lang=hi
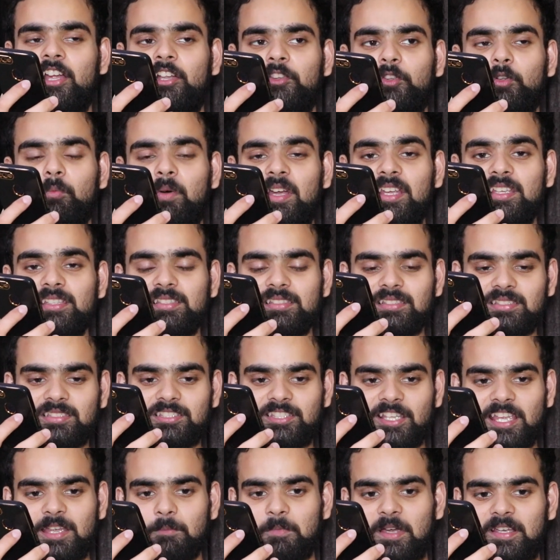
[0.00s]
तो भाई
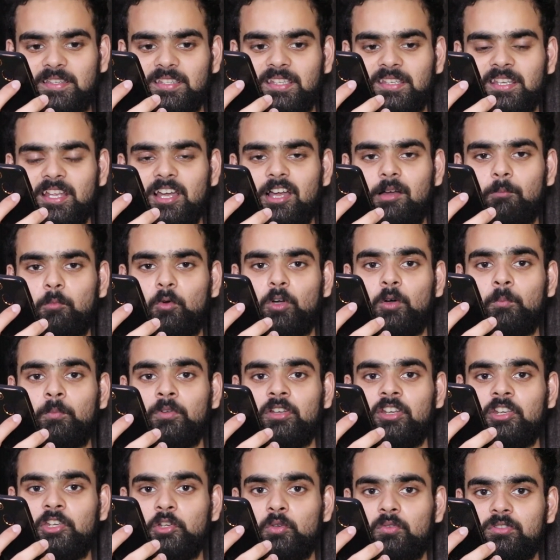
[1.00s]
सेम ऐसे ही ना आपको
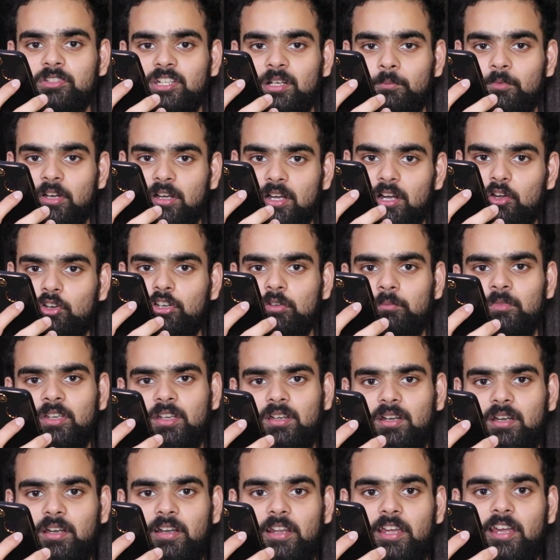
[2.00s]
अपने न्यू स्टम अकाउंट में
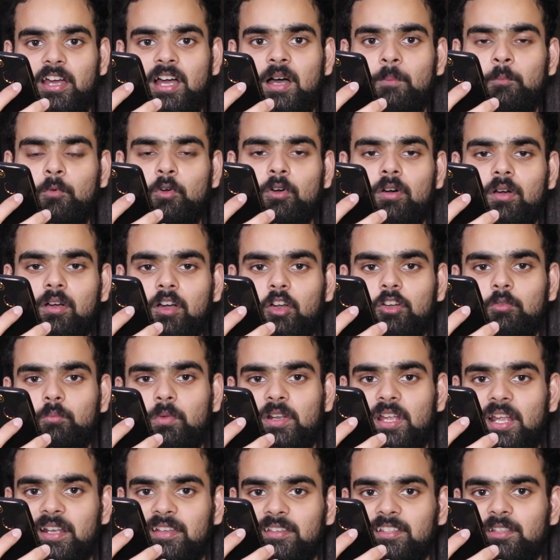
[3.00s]
करना है आपको अकाउंट
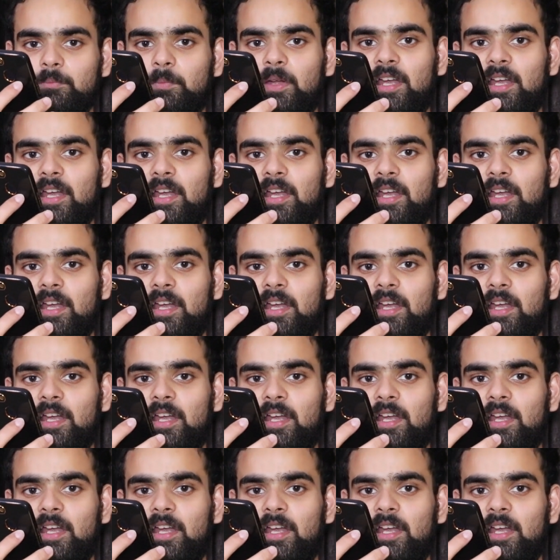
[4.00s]
बनाने से